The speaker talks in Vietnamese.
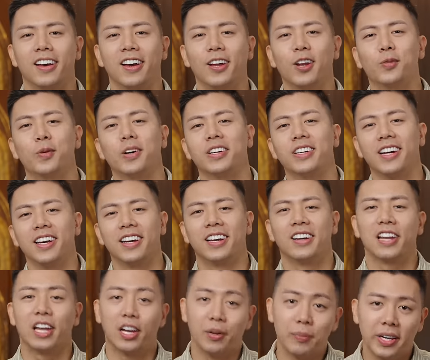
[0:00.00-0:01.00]
Hello mọi người,
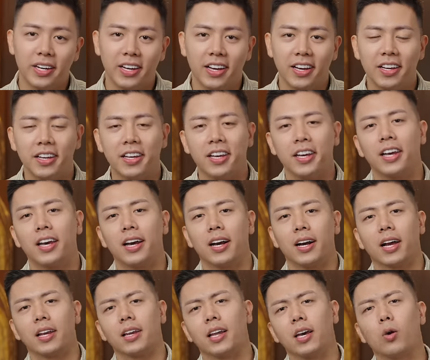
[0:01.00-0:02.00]
lại là mình đây.
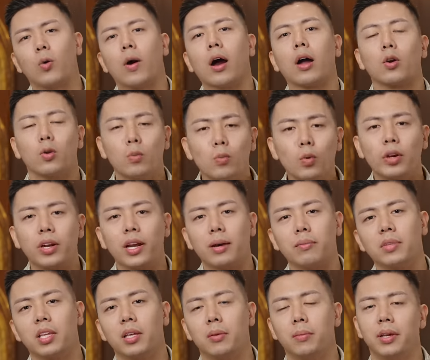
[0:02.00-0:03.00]
Cách đây khoảng đúng một
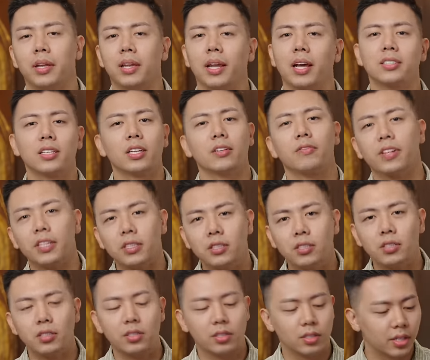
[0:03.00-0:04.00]
năm thì mình đã rất vinh
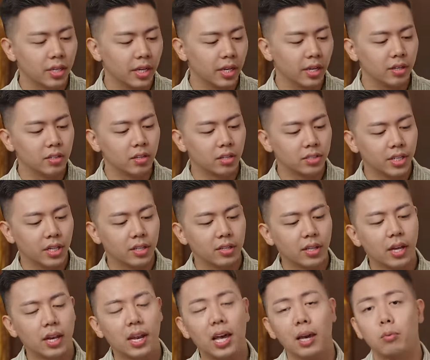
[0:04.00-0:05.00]
dự khi được trên
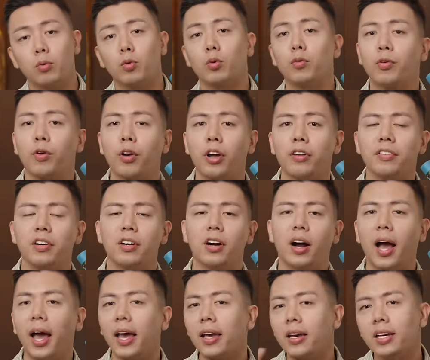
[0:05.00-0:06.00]
tay Live Blue Forever
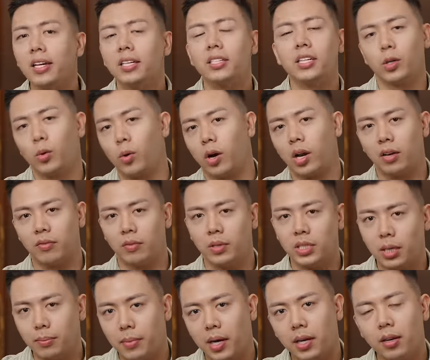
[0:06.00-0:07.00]
ngay khi chai nước hoa này
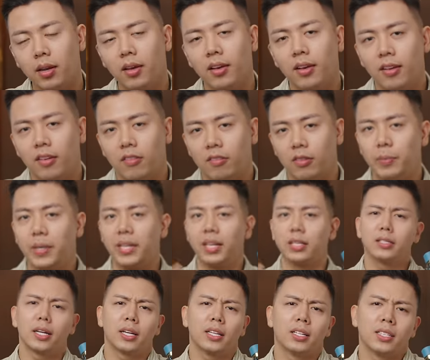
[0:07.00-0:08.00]
mới ra mắt và mình
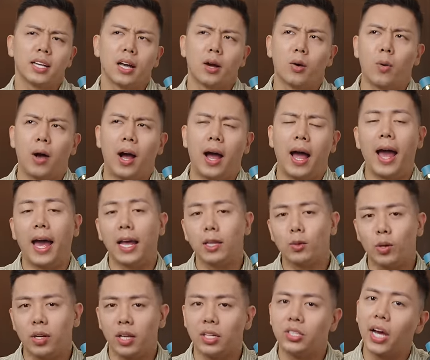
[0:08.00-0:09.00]
đã dành ra khoảng 2
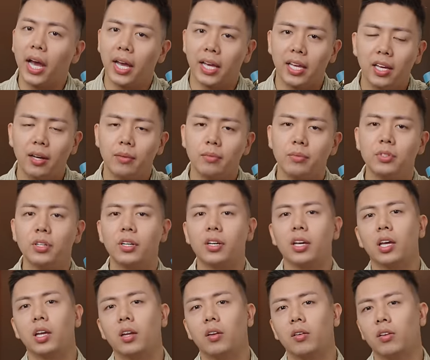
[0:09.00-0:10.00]
tuần để trải nghiệm trước
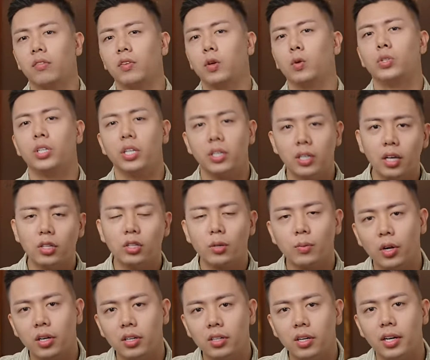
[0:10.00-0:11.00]
khi review chi tiết cho
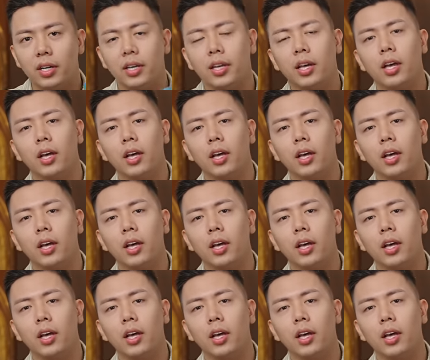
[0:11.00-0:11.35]
mọi người.